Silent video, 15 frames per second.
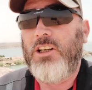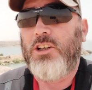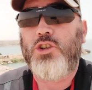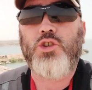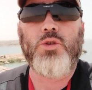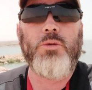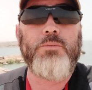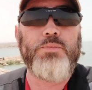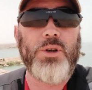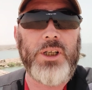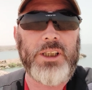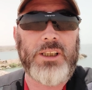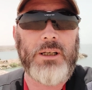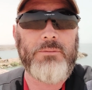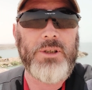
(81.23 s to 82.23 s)

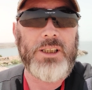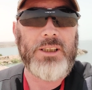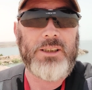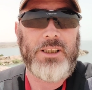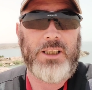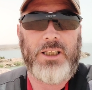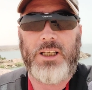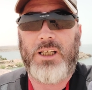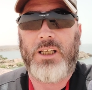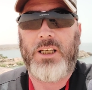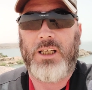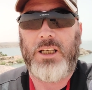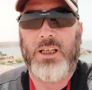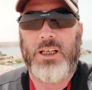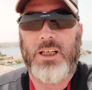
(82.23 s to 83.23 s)
supuestamente
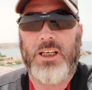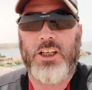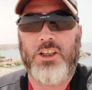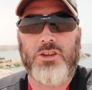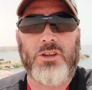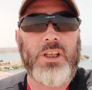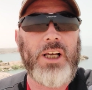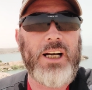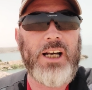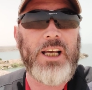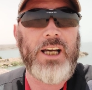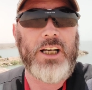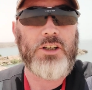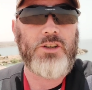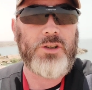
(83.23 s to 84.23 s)
eh, ellos dan
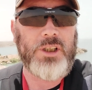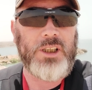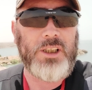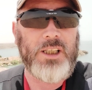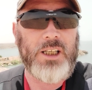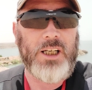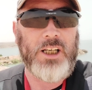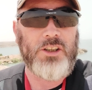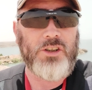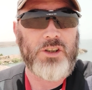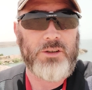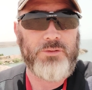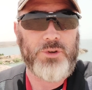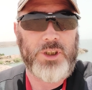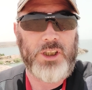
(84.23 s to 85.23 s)
la acogida a los
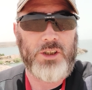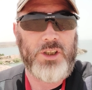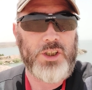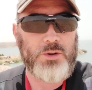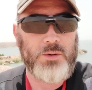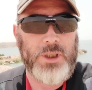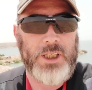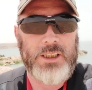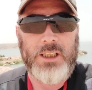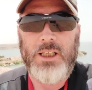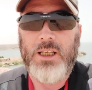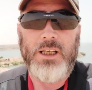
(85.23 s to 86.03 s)
refugiados de Sudán.